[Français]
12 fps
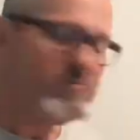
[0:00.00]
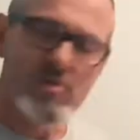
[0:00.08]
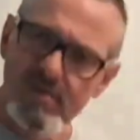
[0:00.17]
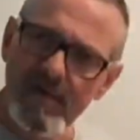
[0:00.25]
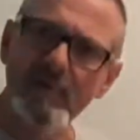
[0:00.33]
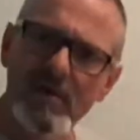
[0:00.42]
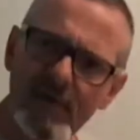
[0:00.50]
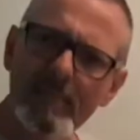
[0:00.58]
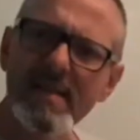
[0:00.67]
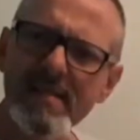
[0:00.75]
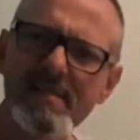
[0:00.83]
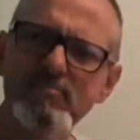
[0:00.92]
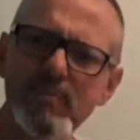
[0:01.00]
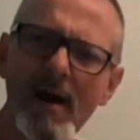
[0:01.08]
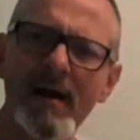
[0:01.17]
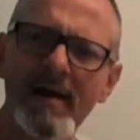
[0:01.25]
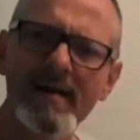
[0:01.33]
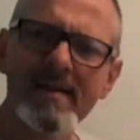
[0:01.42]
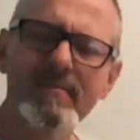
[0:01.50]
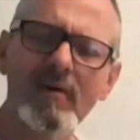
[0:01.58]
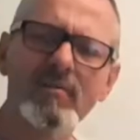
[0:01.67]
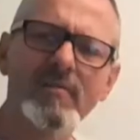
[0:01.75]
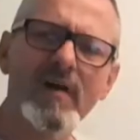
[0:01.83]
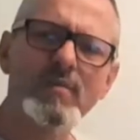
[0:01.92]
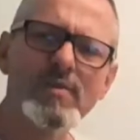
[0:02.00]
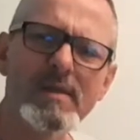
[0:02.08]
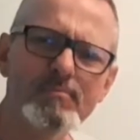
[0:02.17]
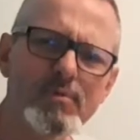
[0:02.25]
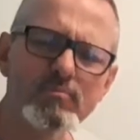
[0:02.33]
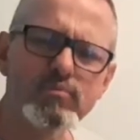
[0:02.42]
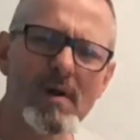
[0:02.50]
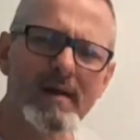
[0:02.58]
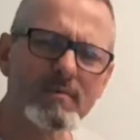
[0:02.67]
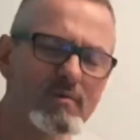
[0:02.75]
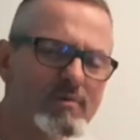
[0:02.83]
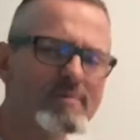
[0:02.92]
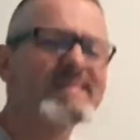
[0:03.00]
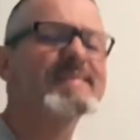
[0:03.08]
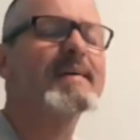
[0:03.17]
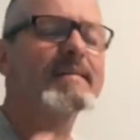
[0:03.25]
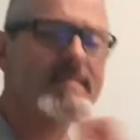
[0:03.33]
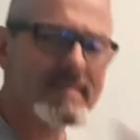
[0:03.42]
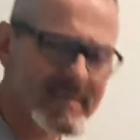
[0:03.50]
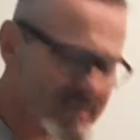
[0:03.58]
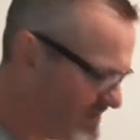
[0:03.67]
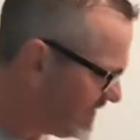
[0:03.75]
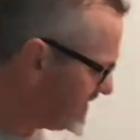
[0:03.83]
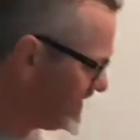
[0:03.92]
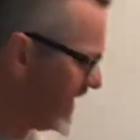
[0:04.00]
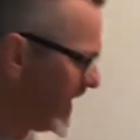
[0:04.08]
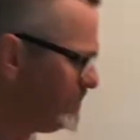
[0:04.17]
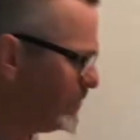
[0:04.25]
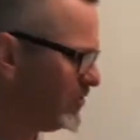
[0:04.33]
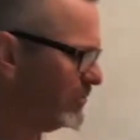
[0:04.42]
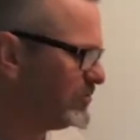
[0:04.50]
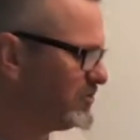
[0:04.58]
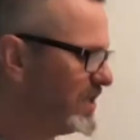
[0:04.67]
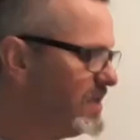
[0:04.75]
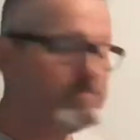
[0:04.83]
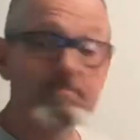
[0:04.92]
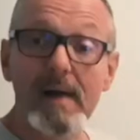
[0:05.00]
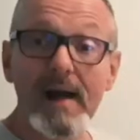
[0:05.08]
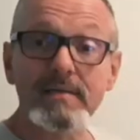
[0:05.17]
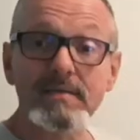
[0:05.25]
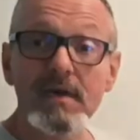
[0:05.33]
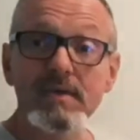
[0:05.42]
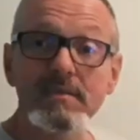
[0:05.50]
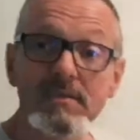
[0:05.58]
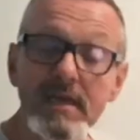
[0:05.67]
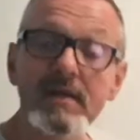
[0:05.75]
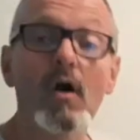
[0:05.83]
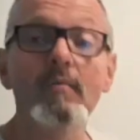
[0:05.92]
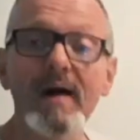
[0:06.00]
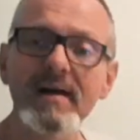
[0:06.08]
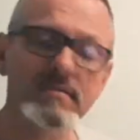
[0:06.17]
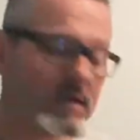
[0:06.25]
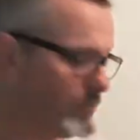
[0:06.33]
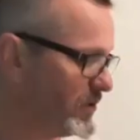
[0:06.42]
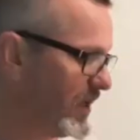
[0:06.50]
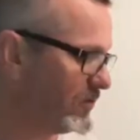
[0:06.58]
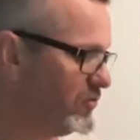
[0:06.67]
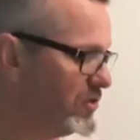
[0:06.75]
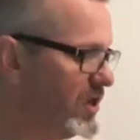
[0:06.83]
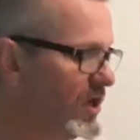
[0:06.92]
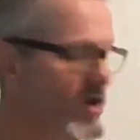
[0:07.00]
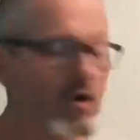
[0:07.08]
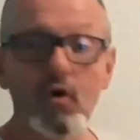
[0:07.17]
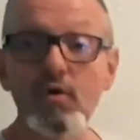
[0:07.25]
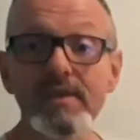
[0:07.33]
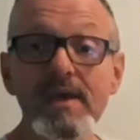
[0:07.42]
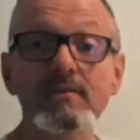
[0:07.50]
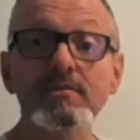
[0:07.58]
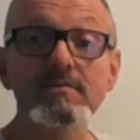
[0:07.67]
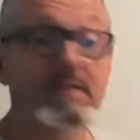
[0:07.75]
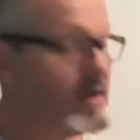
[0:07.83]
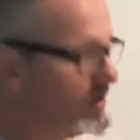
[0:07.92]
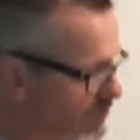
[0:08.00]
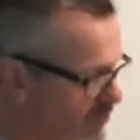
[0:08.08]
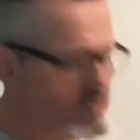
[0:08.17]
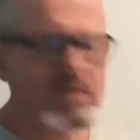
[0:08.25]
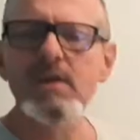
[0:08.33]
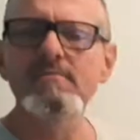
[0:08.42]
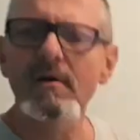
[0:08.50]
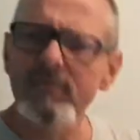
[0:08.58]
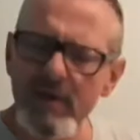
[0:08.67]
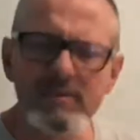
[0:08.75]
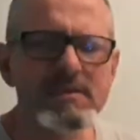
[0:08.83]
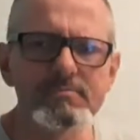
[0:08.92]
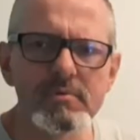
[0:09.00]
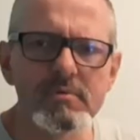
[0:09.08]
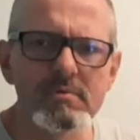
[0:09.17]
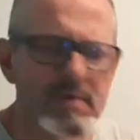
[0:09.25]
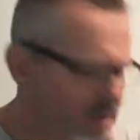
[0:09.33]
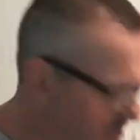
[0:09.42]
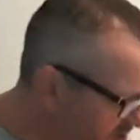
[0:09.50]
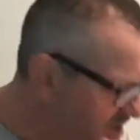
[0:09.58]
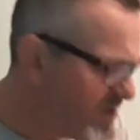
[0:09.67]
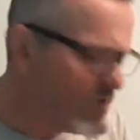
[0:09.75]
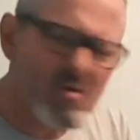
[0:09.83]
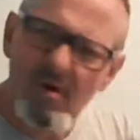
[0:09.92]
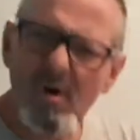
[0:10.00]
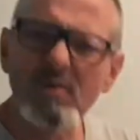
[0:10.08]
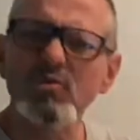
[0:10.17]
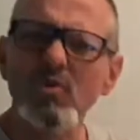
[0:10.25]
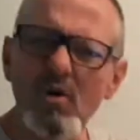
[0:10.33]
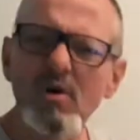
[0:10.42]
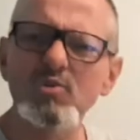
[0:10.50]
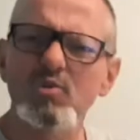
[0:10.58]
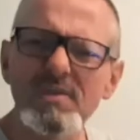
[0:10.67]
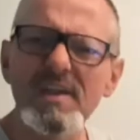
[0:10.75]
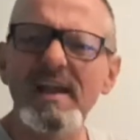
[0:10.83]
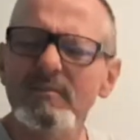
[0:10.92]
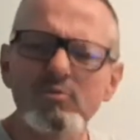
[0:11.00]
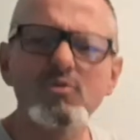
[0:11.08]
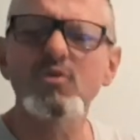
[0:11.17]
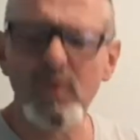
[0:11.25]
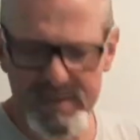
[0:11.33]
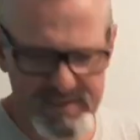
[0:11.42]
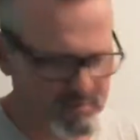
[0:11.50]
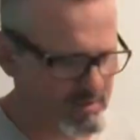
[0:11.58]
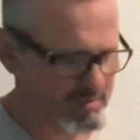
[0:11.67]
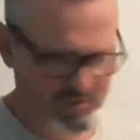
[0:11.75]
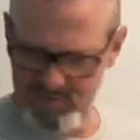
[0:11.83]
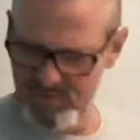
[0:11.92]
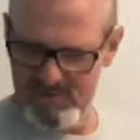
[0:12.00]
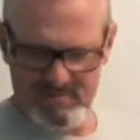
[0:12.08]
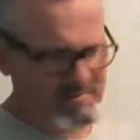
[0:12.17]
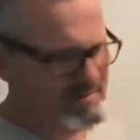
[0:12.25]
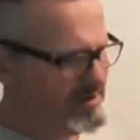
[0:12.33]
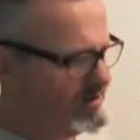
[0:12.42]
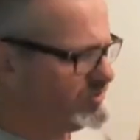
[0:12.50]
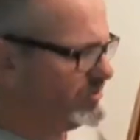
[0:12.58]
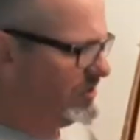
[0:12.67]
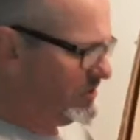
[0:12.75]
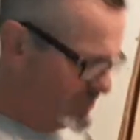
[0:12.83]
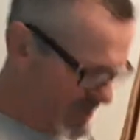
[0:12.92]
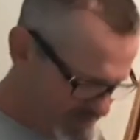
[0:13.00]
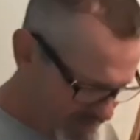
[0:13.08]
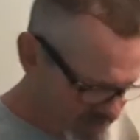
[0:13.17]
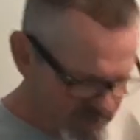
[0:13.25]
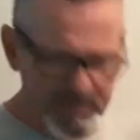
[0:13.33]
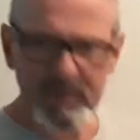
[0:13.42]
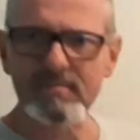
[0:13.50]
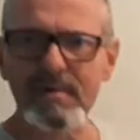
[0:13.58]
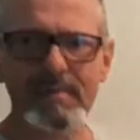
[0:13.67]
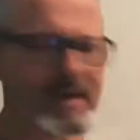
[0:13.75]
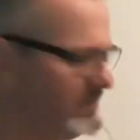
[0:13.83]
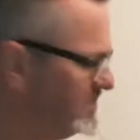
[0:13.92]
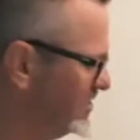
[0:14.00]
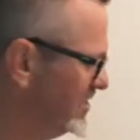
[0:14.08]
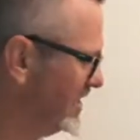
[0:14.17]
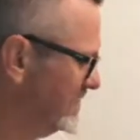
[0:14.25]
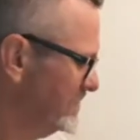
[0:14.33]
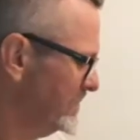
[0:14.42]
il va, il va mettre des points, il va, donner peu de points, donc euh, ce qui va être important pour son équipe. Max, si c'est grand Max, ça peut cartonner. Ronil, Ronil va faire ce qu'il peut. et orange, orange, Ronil, il a toujours été orange. Orange, orange, ah merde, j'ai perdu ma baguette magique.